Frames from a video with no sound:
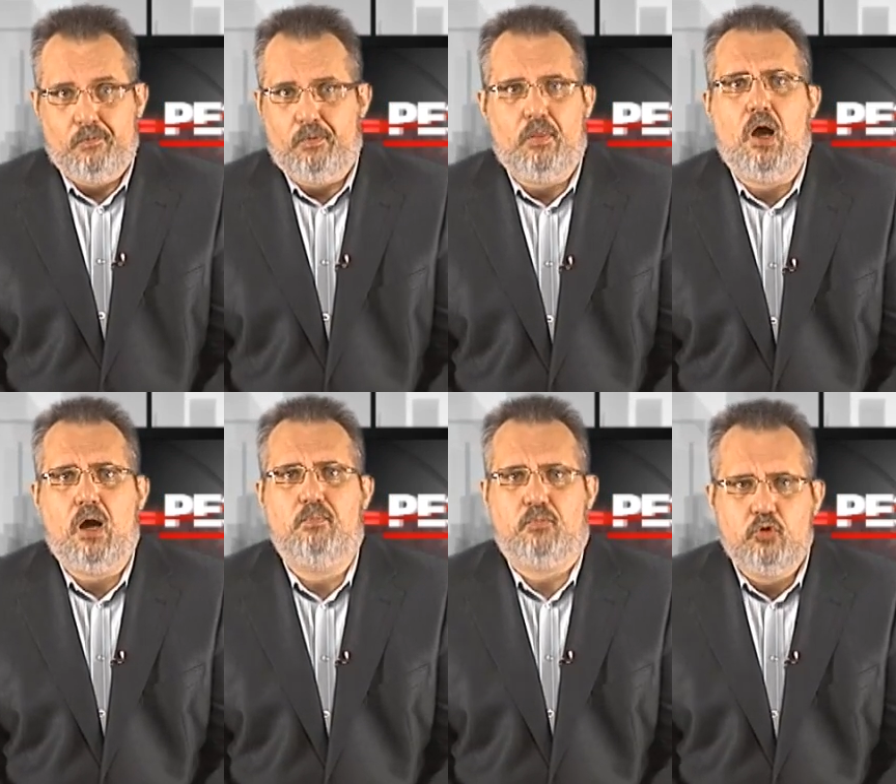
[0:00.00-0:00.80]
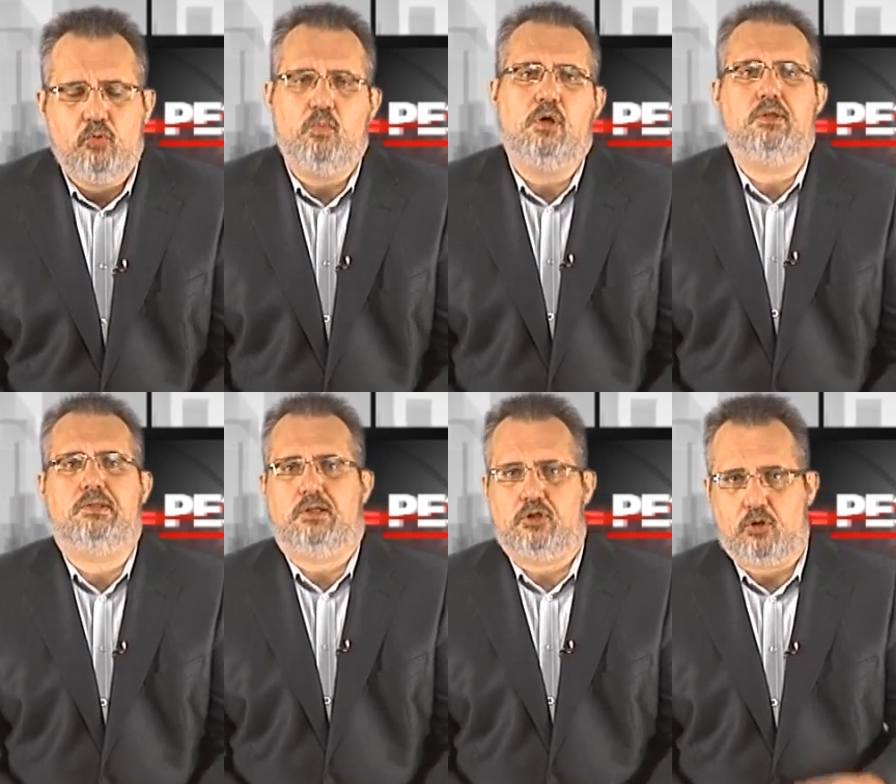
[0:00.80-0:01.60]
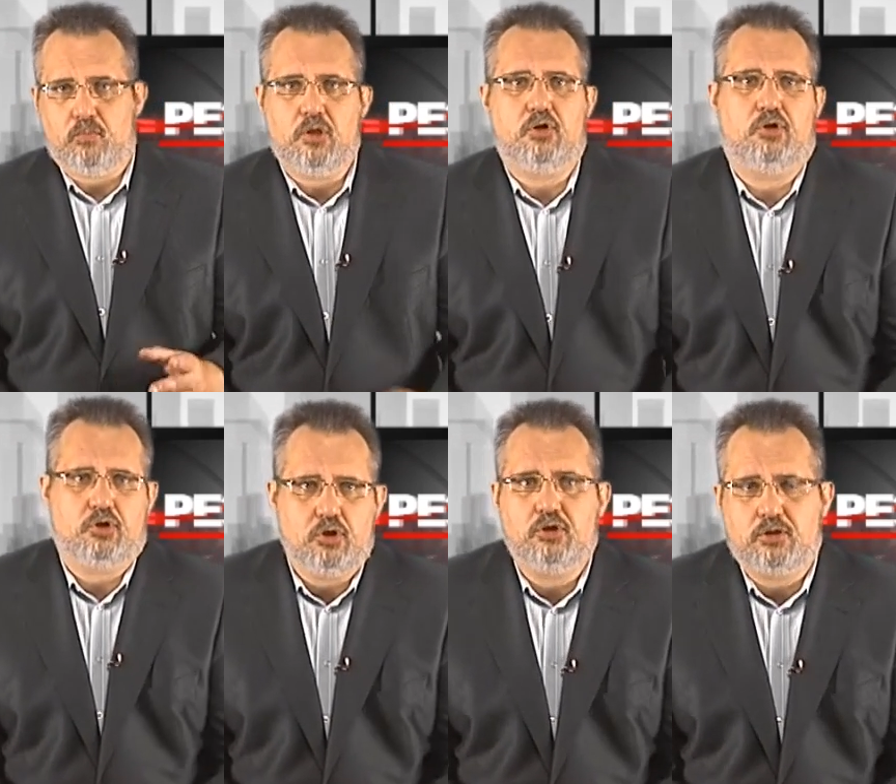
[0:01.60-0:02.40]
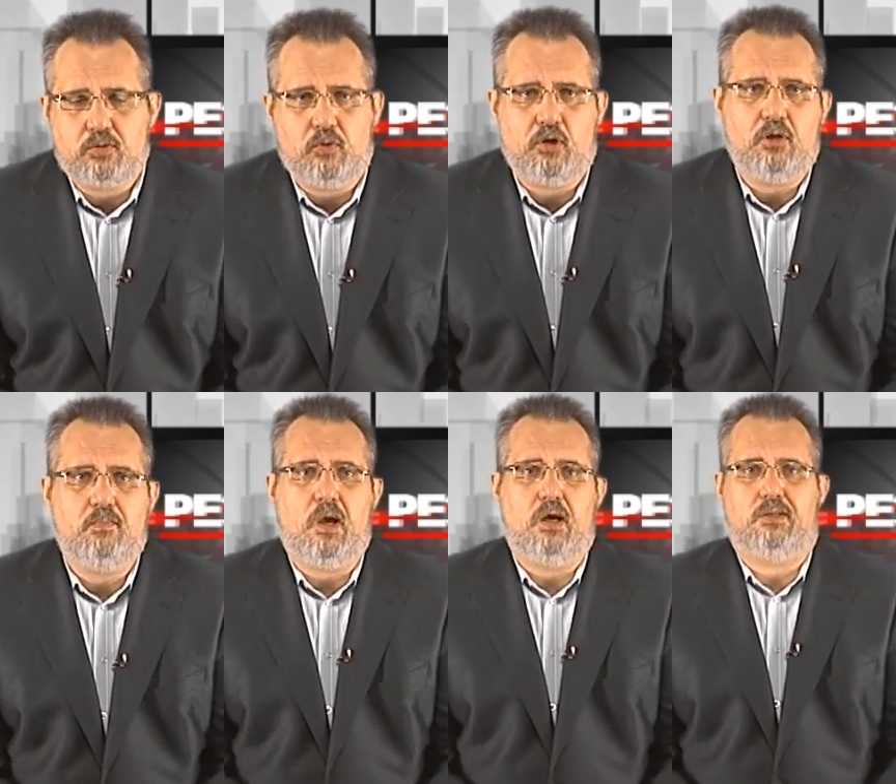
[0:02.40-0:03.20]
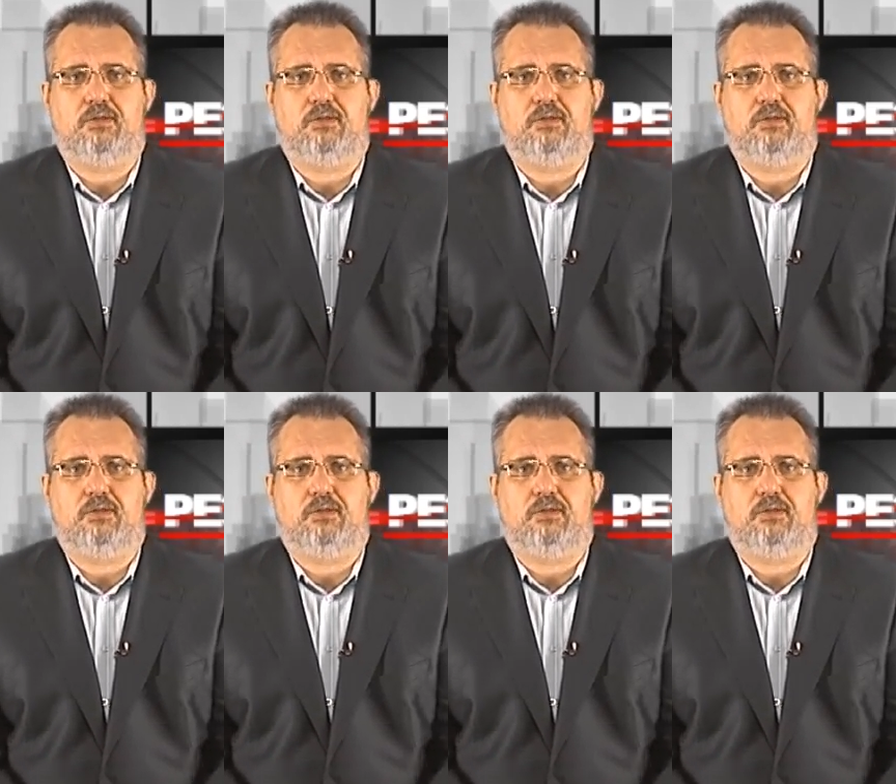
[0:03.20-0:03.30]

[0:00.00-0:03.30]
нам думается, что большинство ребят,